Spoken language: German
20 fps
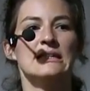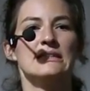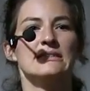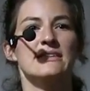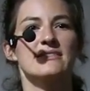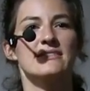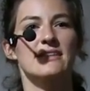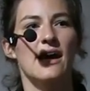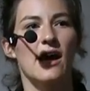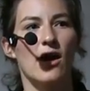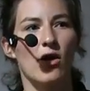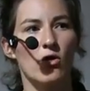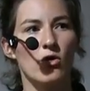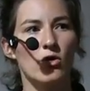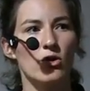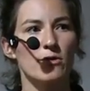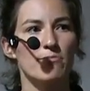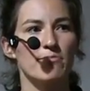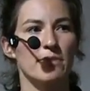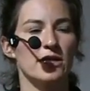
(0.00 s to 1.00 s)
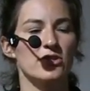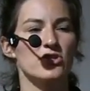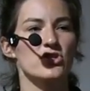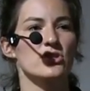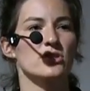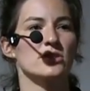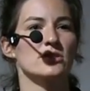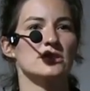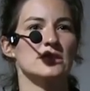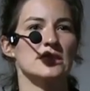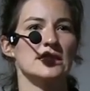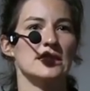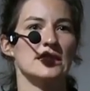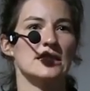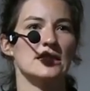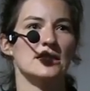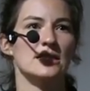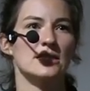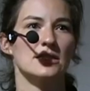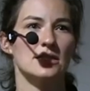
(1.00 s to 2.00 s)
dass auch Menschen,
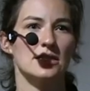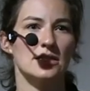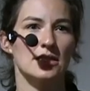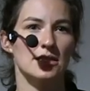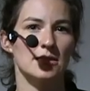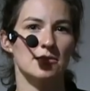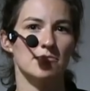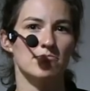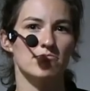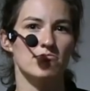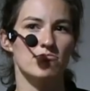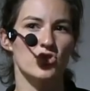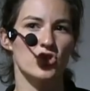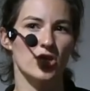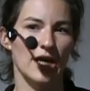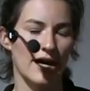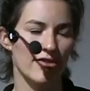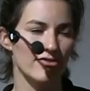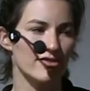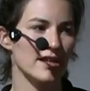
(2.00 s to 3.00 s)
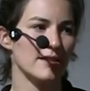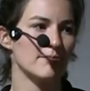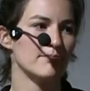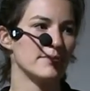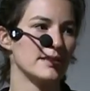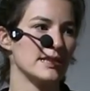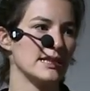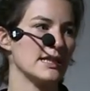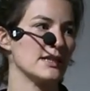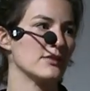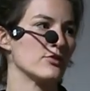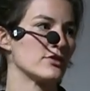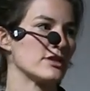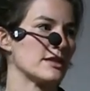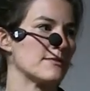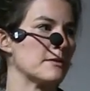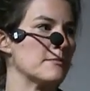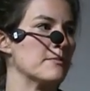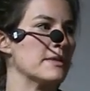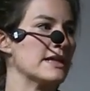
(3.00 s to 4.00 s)
die ähm, Straftaten begehen oder
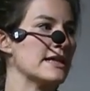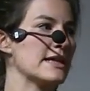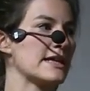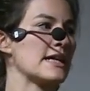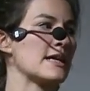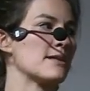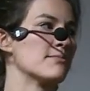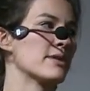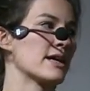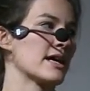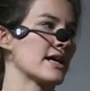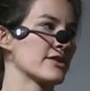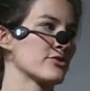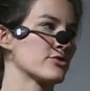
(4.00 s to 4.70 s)
in einem illegalen Bereich